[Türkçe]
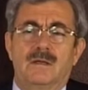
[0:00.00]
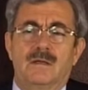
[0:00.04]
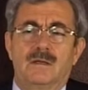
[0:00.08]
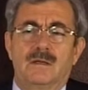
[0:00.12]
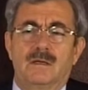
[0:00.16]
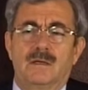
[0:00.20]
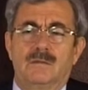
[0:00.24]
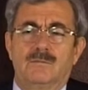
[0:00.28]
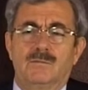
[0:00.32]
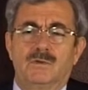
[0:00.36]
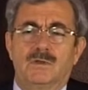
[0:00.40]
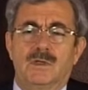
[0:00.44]

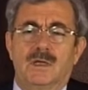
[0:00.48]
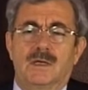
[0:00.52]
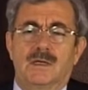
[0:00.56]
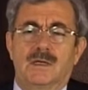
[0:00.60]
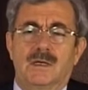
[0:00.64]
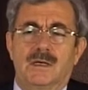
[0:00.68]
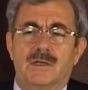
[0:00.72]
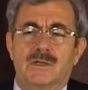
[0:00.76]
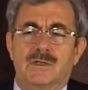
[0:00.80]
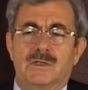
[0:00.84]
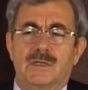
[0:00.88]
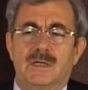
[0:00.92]
E,
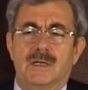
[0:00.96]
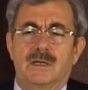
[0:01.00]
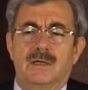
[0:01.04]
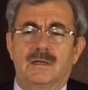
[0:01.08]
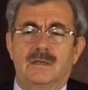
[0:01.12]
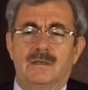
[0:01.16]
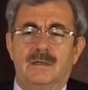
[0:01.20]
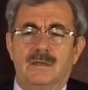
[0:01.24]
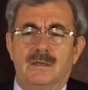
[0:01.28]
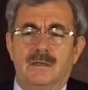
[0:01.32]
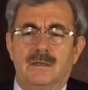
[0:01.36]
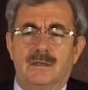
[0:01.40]
mutlaka işte
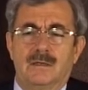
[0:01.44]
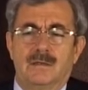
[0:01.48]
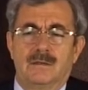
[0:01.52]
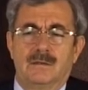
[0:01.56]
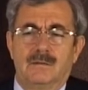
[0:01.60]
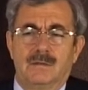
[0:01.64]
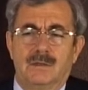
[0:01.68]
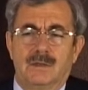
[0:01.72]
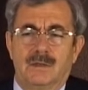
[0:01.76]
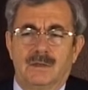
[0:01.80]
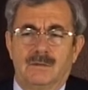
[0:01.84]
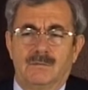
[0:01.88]

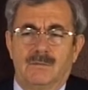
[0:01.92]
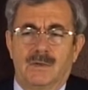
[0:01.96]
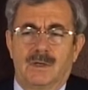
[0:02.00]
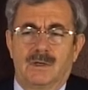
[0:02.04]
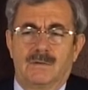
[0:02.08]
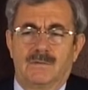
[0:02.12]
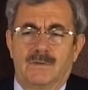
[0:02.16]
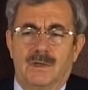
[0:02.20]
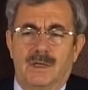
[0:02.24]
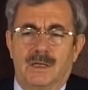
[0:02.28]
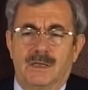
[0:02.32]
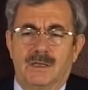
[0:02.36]
e,
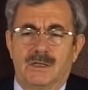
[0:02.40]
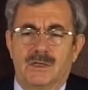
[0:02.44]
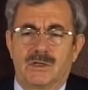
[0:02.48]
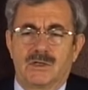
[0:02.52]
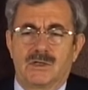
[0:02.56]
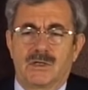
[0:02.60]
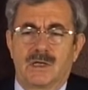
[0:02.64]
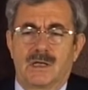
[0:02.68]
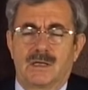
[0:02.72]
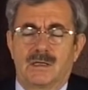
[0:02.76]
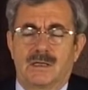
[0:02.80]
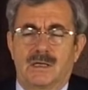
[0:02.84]
bak falan
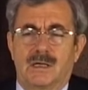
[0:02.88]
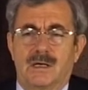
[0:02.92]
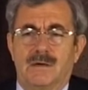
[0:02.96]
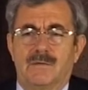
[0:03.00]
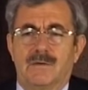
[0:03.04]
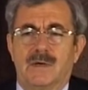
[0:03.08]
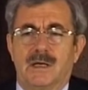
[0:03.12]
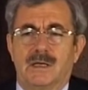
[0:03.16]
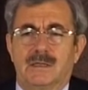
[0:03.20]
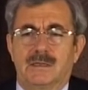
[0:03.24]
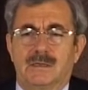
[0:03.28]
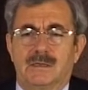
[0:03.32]
kişi sadaka
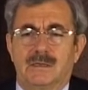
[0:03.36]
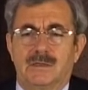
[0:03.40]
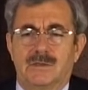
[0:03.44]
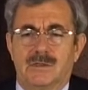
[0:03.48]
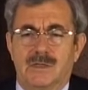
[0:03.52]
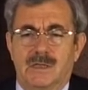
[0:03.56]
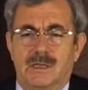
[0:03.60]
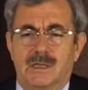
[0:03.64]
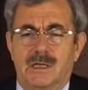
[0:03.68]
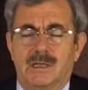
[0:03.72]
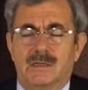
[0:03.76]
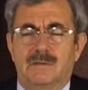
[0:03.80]
verdi,
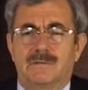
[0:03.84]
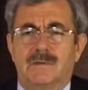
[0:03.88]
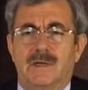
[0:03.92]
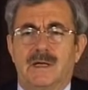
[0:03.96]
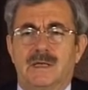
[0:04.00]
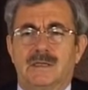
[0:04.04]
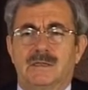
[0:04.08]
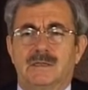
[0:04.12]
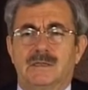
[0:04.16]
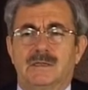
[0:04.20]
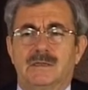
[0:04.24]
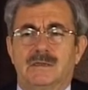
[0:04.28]
zekat
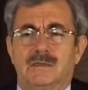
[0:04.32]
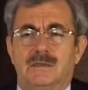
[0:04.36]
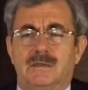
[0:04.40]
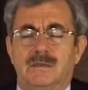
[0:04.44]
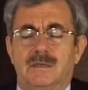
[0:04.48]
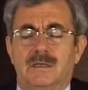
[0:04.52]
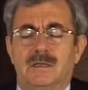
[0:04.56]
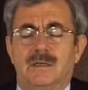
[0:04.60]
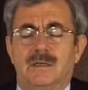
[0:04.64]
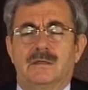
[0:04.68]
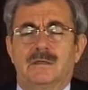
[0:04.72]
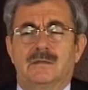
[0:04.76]
verdi,
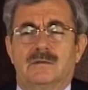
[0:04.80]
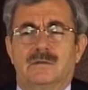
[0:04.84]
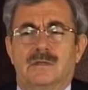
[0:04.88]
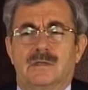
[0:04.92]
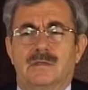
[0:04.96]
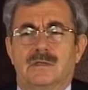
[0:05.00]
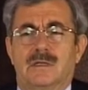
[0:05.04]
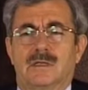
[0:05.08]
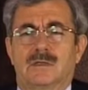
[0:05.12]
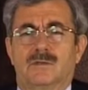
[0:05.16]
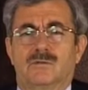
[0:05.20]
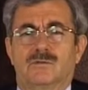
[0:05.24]

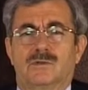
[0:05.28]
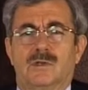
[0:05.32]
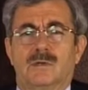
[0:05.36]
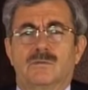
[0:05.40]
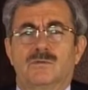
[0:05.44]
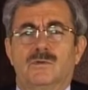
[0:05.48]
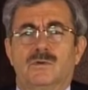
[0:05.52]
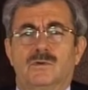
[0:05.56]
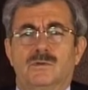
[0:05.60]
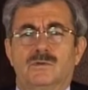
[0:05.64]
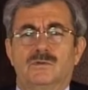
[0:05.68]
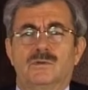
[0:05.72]
tasadıkta
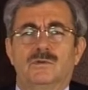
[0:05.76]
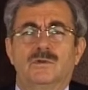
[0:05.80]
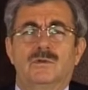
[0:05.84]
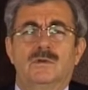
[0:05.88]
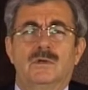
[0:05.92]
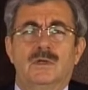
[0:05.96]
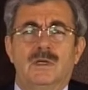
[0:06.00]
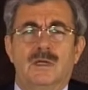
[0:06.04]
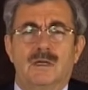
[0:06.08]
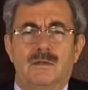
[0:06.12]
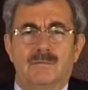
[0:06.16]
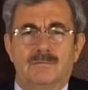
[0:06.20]

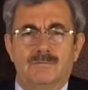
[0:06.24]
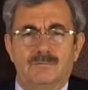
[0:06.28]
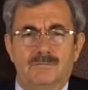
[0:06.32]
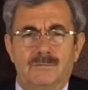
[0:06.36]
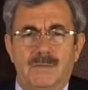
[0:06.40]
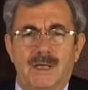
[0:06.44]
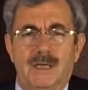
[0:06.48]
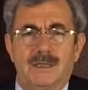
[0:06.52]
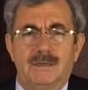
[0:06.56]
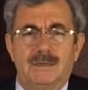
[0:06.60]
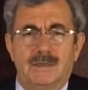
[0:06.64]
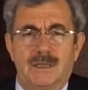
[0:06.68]
bulundu.
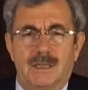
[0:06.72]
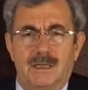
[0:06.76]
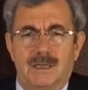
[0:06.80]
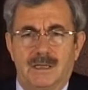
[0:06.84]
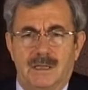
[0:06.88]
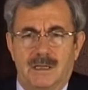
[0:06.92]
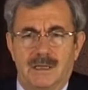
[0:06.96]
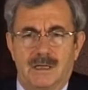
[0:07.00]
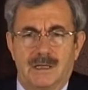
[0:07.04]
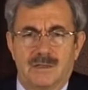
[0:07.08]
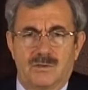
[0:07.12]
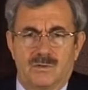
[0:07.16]
Ben de
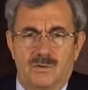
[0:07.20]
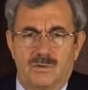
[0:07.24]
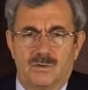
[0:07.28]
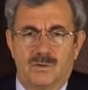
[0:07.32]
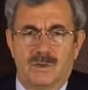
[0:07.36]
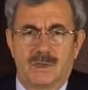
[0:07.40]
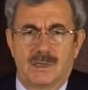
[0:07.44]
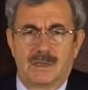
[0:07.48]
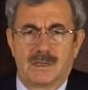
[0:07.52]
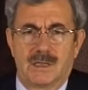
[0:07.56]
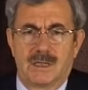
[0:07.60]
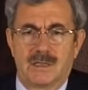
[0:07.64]
en az
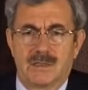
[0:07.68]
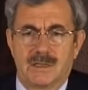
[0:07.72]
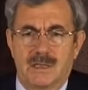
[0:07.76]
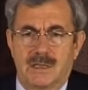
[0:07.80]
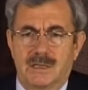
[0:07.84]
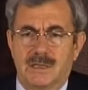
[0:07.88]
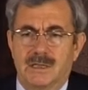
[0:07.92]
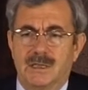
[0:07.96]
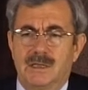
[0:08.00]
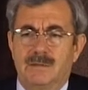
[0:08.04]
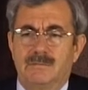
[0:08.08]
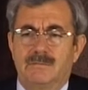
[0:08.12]
onu kadar
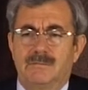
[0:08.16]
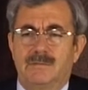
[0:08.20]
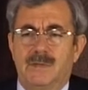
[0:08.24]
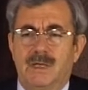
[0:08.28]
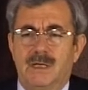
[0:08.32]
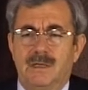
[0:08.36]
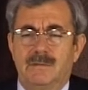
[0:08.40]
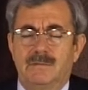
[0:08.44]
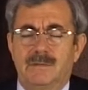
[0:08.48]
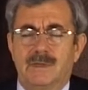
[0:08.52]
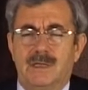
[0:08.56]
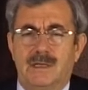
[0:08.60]
zenginim,
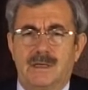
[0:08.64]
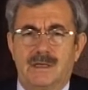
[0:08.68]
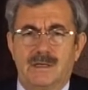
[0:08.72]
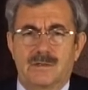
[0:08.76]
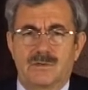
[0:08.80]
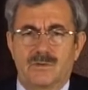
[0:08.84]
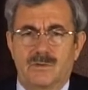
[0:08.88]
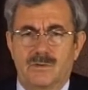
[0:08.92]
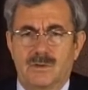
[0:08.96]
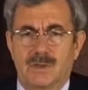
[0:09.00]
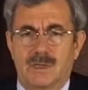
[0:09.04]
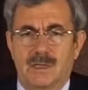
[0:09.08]
benim de en
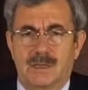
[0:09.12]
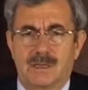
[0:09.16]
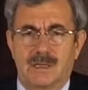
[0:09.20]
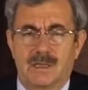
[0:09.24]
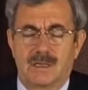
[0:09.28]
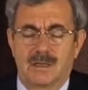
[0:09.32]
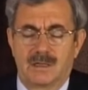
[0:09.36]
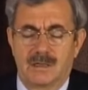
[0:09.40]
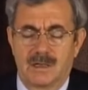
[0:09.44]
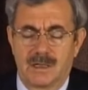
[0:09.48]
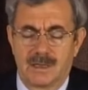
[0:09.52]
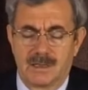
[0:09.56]
az onu
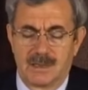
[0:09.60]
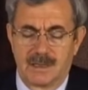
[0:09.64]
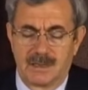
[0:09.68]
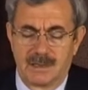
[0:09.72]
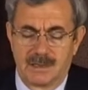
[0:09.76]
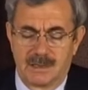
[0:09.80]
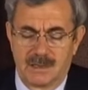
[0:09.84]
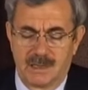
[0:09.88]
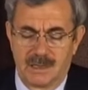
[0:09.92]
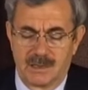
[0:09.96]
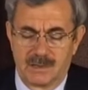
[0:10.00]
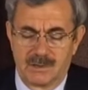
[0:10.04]
kadar hayra
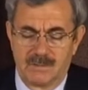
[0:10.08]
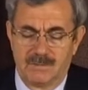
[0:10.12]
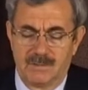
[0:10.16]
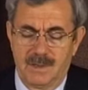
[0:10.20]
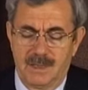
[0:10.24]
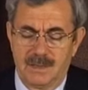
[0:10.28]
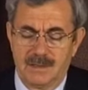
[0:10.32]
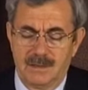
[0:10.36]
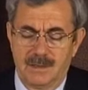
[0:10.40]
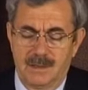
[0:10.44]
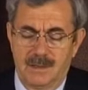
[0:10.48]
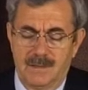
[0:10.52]
ihtiyacım
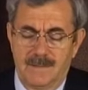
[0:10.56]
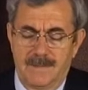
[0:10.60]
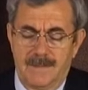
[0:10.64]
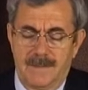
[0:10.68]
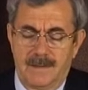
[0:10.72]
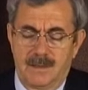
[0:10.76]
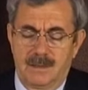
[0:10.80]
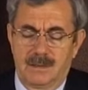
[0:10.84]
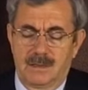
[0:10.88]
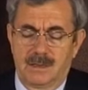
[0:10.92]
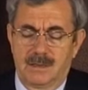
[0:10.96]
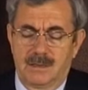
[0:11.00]
var.
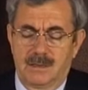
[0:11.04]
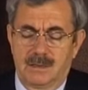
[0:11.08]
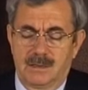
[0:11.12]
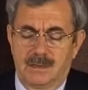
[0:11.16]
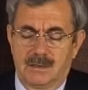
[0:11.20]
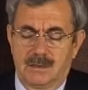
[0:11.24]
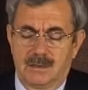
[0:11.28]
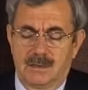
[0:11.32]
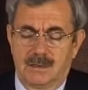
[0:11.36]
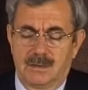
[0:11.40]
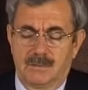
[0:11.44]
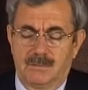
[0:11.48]

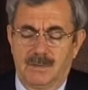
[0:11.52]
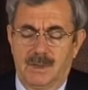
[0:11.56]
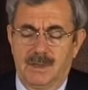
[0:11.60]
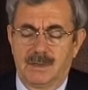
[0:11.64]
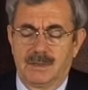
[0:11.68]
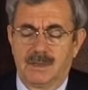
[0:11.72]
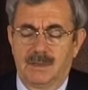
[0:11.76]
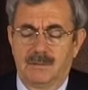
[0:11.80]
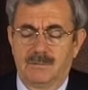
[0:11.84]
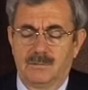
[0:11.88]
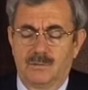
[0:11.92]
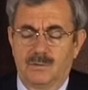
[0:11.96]
E,
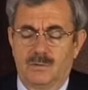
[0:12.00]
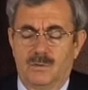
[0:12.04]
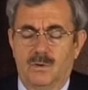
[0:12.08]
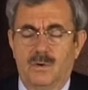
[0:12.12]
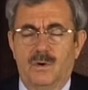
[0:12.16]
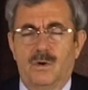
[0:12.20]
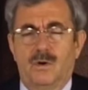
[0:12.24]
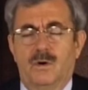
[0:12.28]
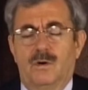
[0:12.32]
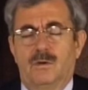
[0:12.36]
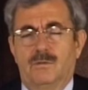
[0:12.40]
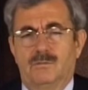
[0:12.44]
madem
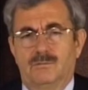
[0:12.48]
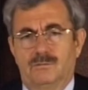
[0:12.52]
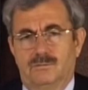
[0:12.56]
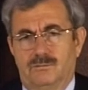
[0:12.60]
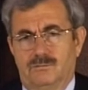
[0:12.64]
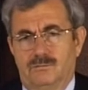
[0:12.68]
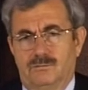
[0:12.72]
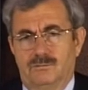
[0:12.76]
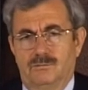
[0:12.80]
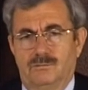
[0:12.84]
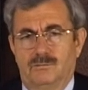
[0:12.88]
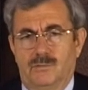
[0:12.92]
o
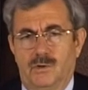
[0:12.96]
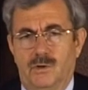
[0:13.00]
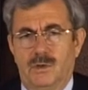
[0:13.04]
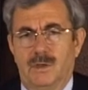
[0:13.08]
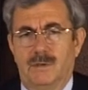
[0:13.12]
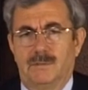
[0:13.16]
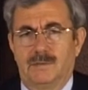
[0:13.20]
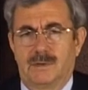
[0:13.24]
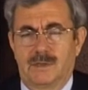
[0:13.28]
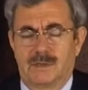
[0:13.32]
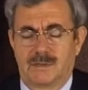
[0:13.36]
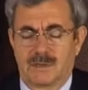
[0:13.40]

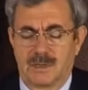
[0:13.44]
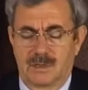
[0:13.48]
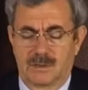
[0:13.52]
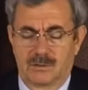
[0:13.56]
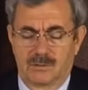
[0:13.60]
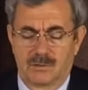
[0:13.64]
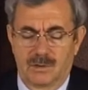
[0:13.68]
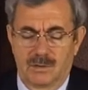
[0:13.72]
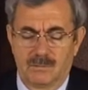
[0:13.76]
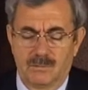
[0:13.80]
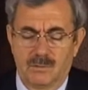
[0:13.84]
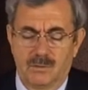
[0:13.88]
böyle bir
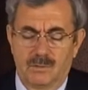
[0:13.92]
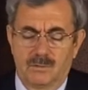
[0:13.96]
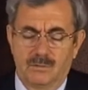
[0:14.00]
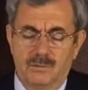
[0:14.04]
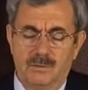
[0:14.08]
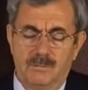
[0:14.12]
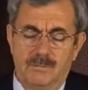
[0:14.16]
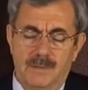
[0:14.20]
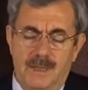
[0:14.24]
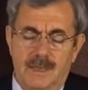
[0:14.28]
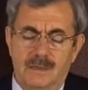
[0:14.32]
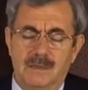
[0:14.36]
tasadıkta
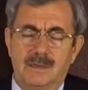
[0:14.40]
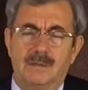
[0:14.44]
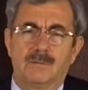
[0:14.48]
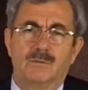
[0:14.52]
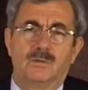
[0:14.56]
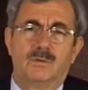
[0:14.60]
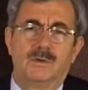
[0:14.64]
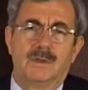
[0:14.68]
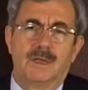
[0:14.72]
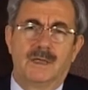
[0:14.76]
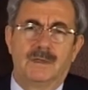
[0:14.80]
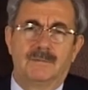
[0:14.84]
bulundu, ben de
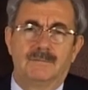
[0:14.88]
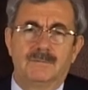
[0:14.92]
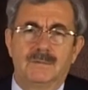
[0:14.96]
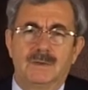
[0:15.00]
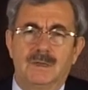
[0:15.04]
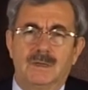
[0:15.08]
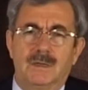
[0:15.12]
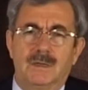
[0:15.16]
bulunayım.